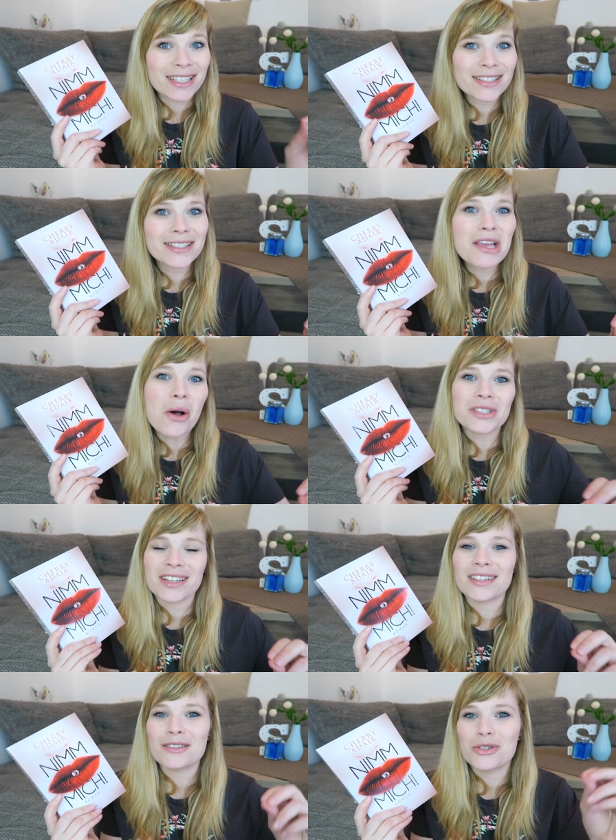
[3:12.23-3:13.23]
Das ist die
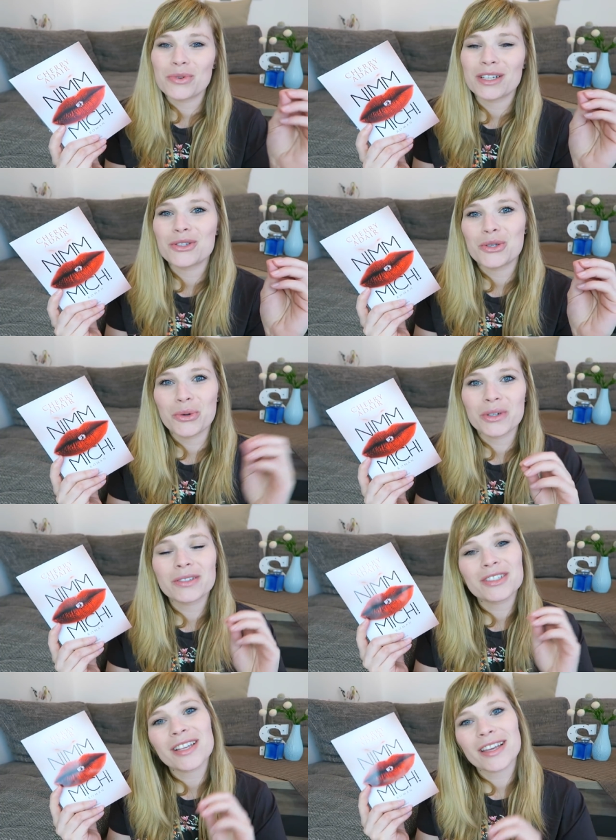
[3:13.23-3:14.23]

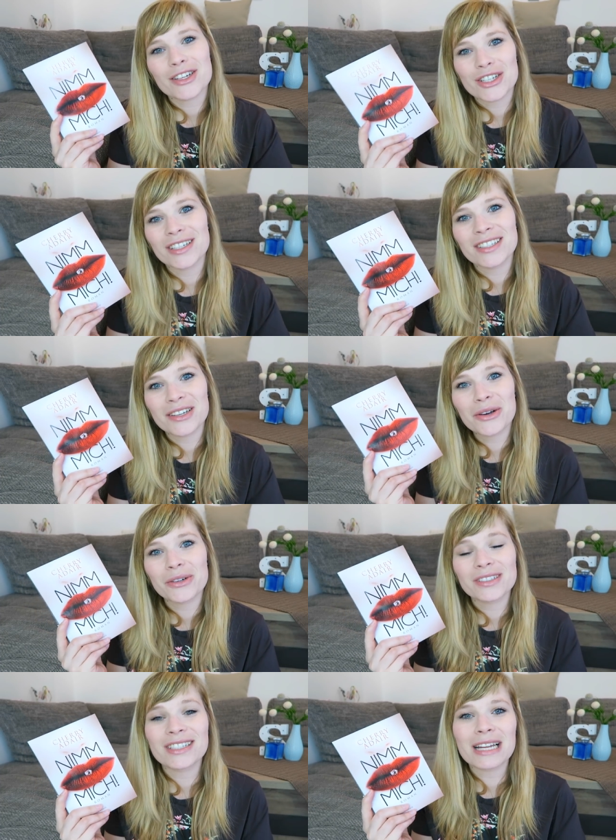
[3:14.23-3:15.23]
Ausgangssituation unserer Geschichte
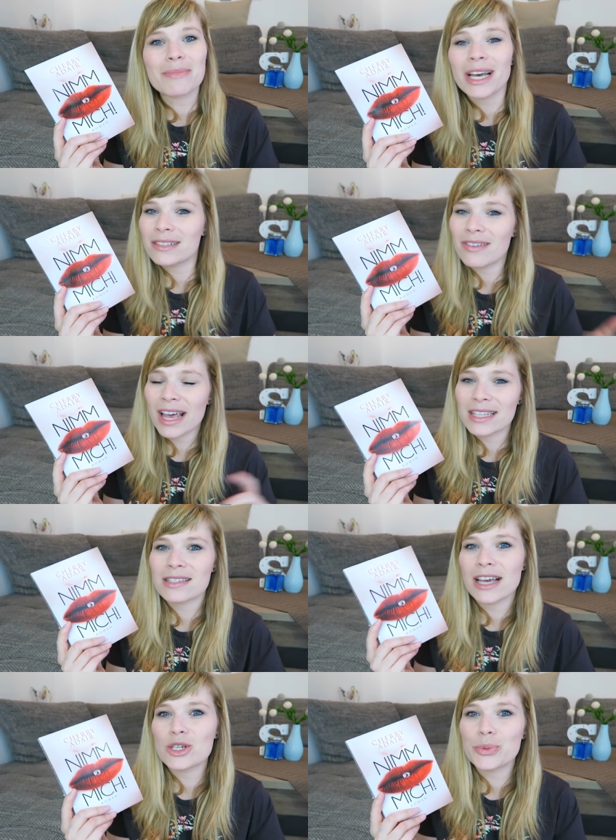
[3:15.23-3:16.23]
und dann machen wir einen
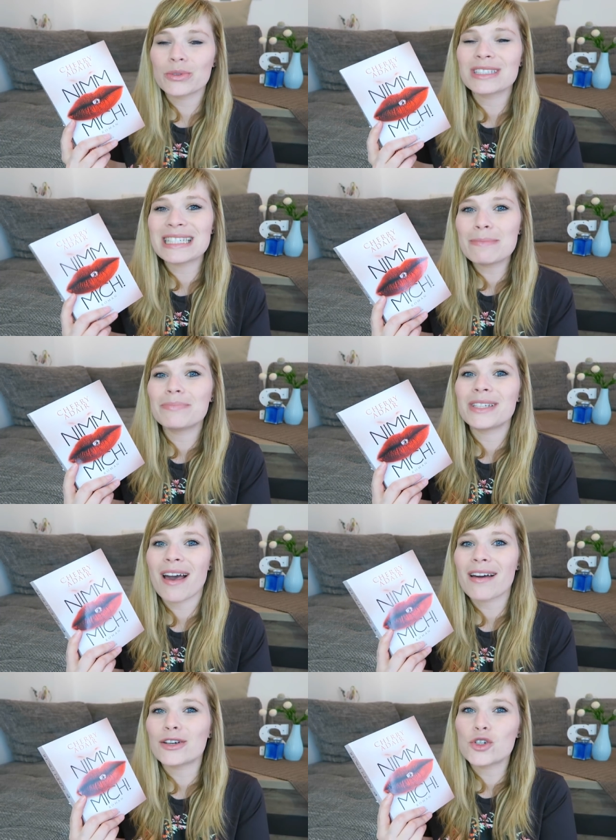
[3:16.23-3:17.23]
Zeitsprung sieben
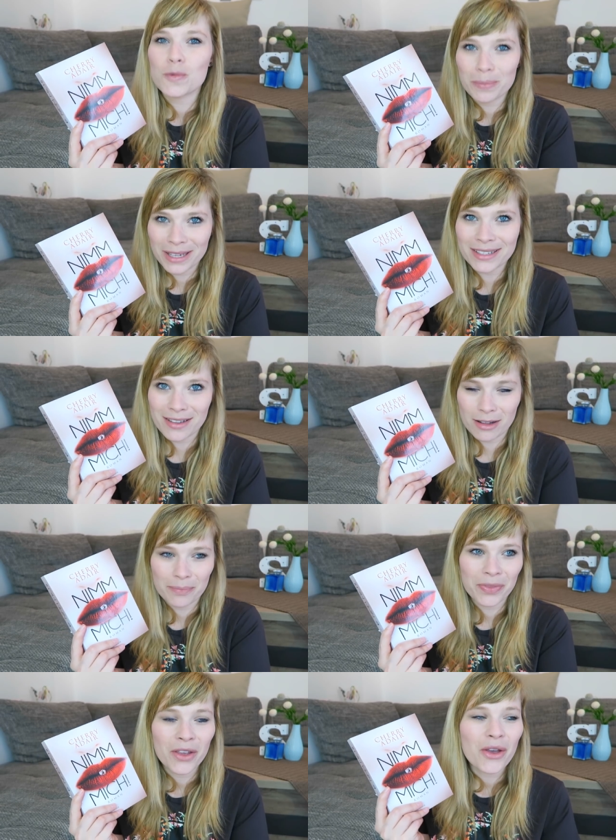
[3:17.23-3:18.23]
Jahre
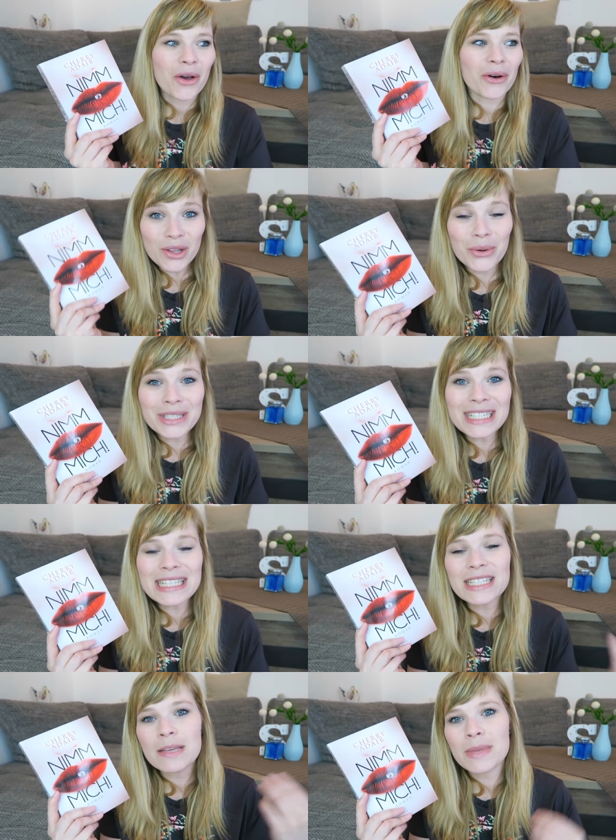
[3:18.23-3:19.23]
später. Und in
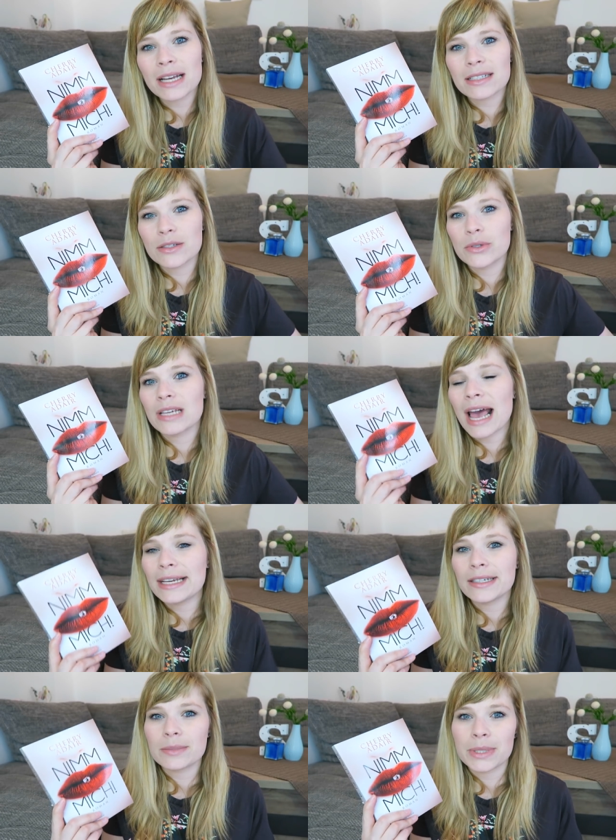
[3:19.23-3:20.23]
diesen sieben Jahren ist natürlich
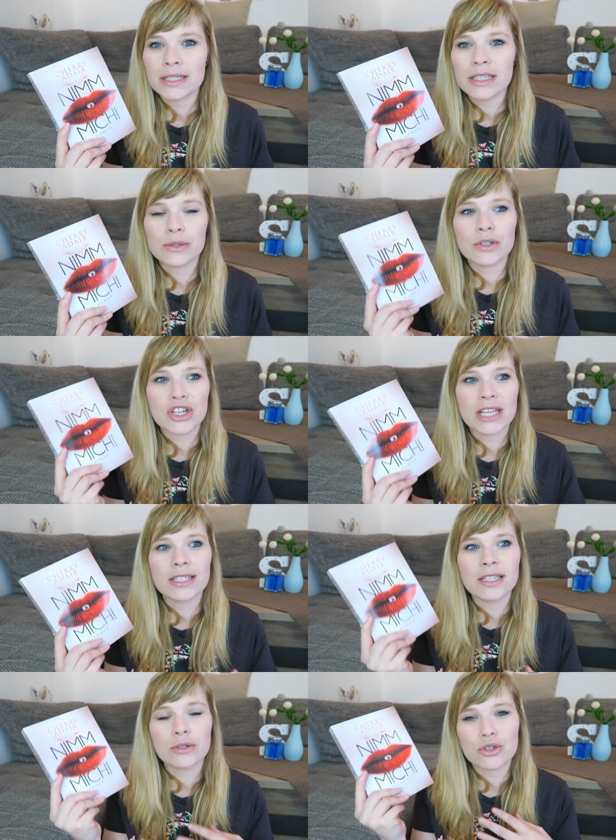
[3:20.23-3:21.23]
einiges passiert und
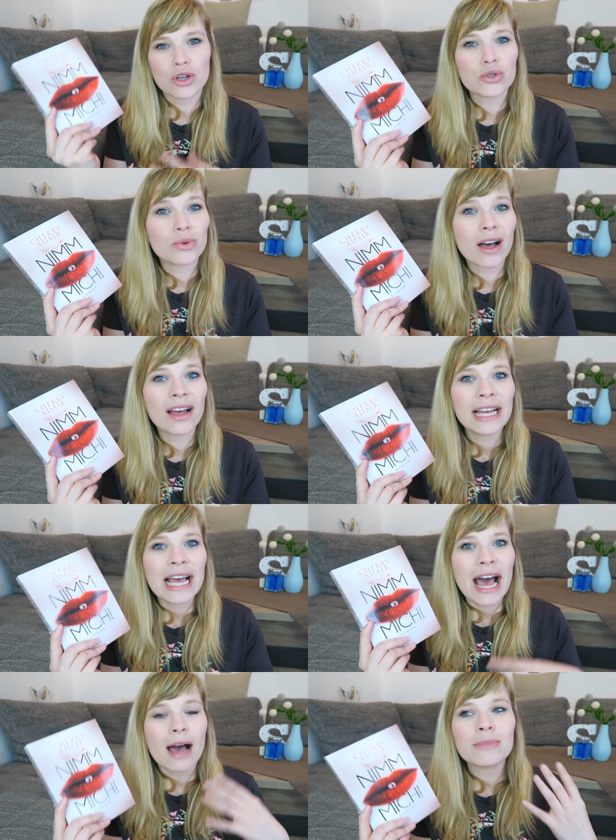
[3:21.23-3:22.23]
Jesse und Joshua
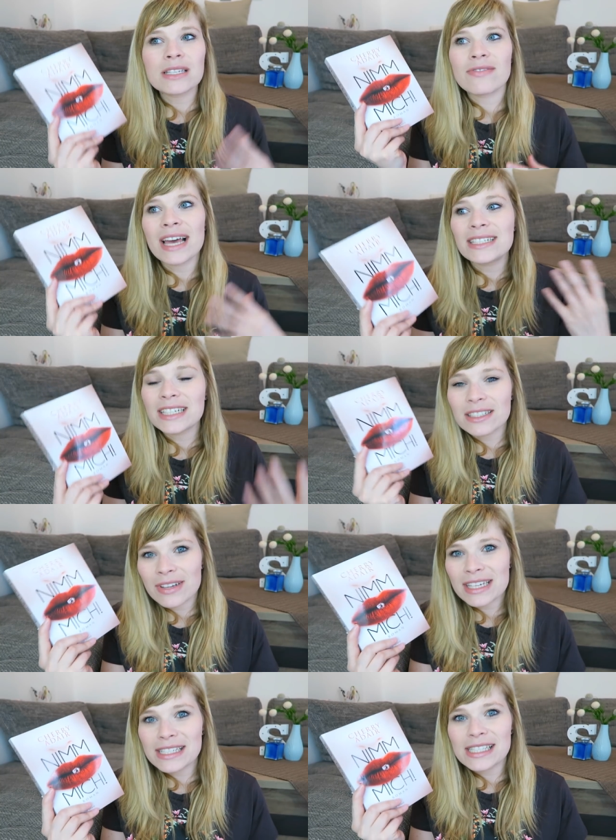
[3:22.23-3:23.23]
haben sich
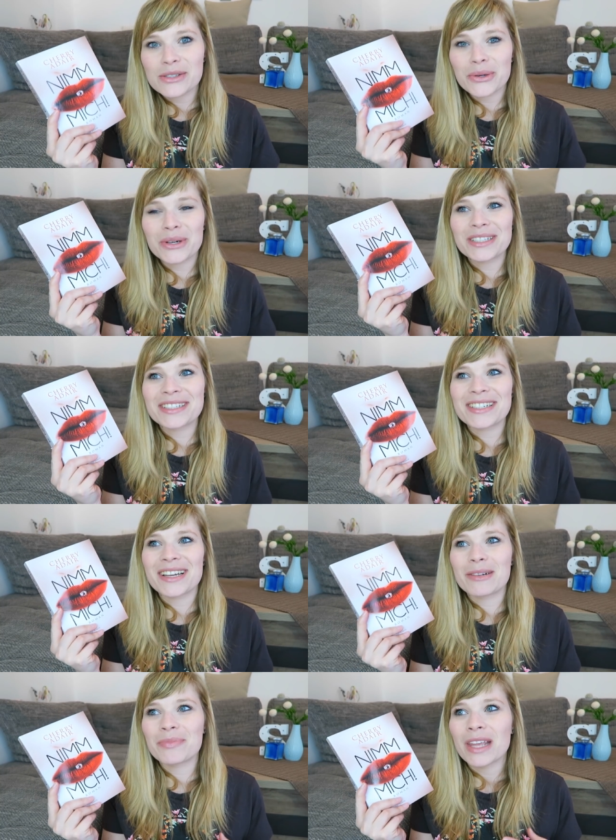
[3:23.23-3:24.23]
weiterentwickelt und
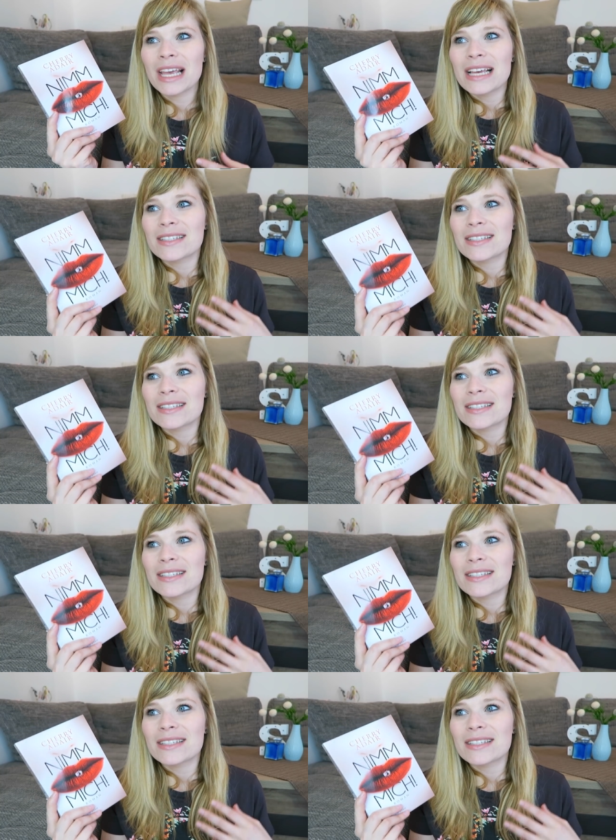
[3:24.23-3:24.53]
ähm,